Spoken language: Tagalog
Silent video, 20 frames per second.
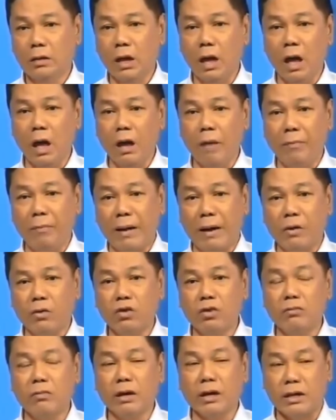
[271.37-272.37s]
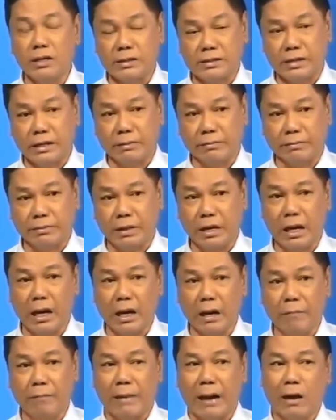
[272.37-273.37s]
Nakakapagod mag-isip,
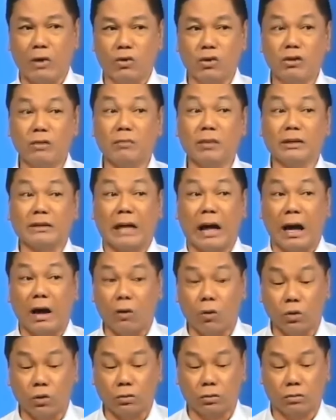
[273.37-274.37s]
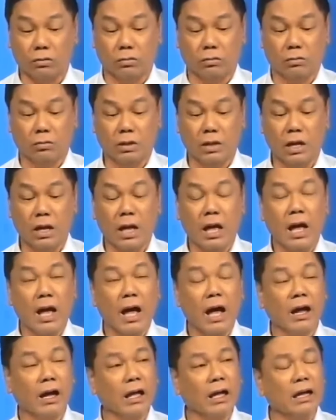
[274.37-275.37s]
nakakapagod matakot.
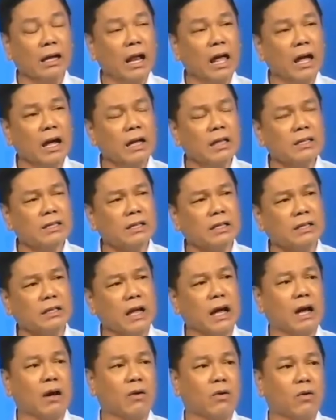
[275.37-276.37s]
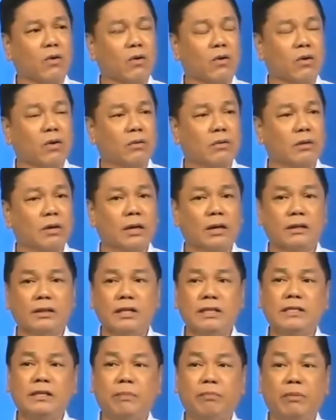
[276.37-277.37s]
Ang kailangan sa tao,
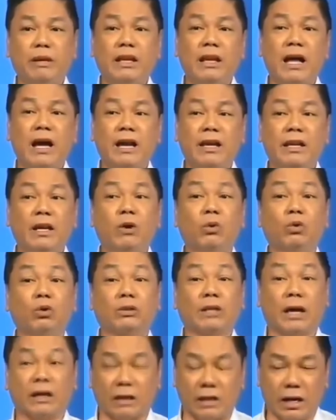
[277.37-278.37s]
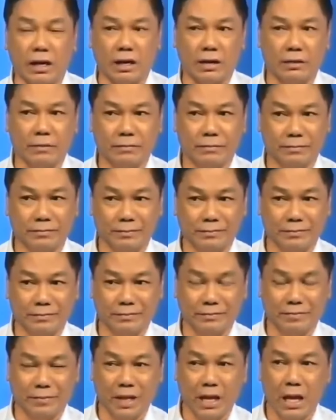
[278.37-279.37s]
disiplinahin ang utak niya
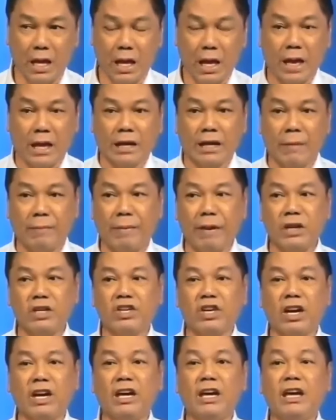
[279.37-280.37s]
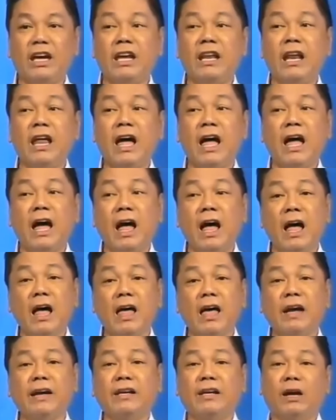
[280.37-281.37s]
na pag siya ay
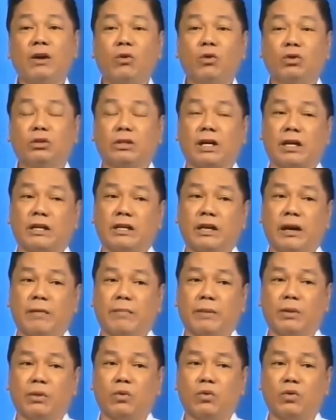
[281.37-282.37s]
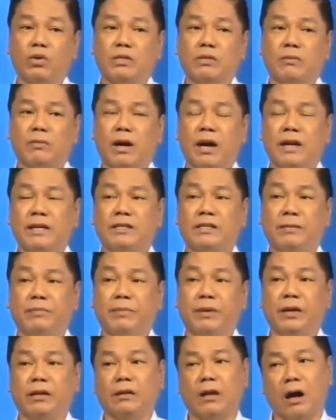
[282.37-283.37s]
inaakay ng utak niya patungo sa mga
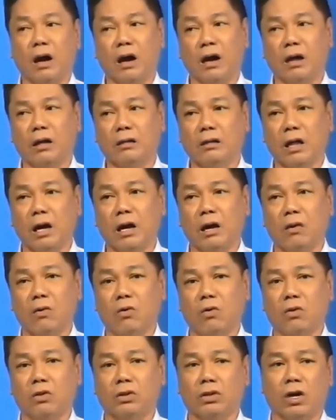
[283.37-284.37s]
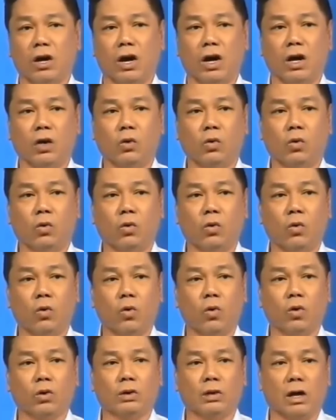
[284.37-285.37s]
isiping nakakatakot,
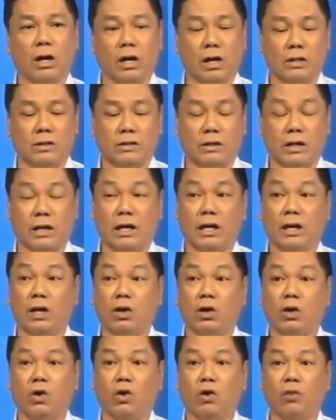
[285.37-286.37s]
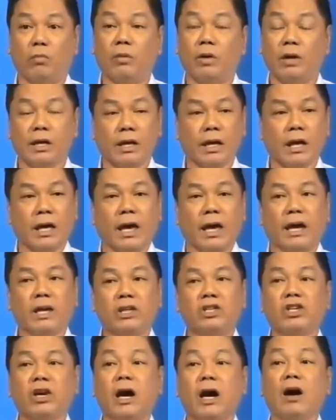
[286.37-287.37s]
nakakalungkot, nakakasira ng loob,
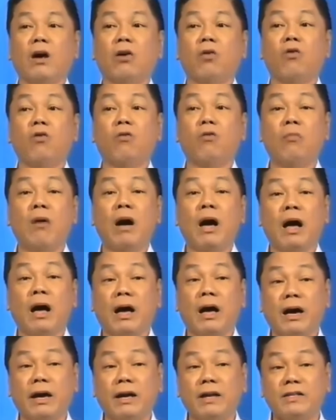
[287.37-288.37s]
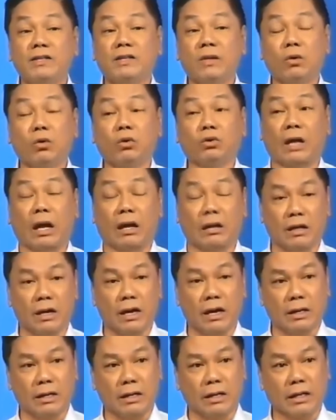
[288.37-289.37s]
eh siya ang umakay sa utak
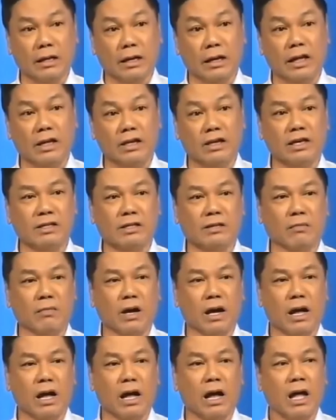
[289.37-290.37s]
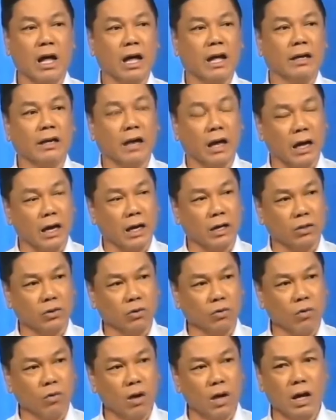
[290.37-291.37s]
niya, nadalhin niya sa mga
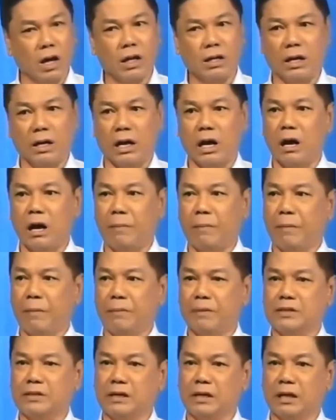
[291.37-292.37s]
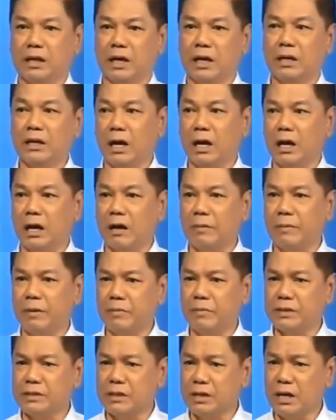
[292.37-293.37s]
nakakatuwa, nakakapagpasigla,
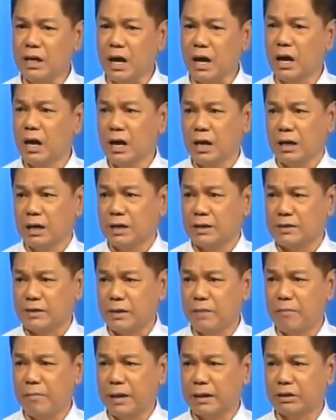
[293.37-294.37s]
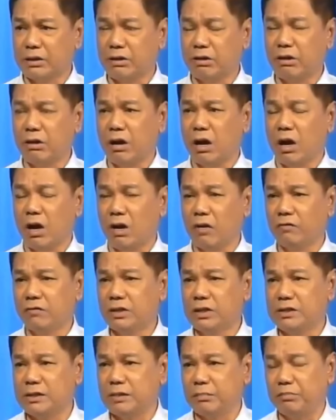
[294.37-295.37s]
nakakapagpasaya. It's a matter of
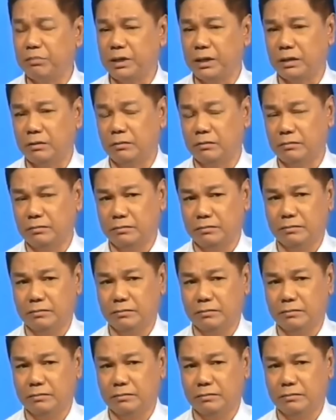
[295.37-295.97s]
discipline.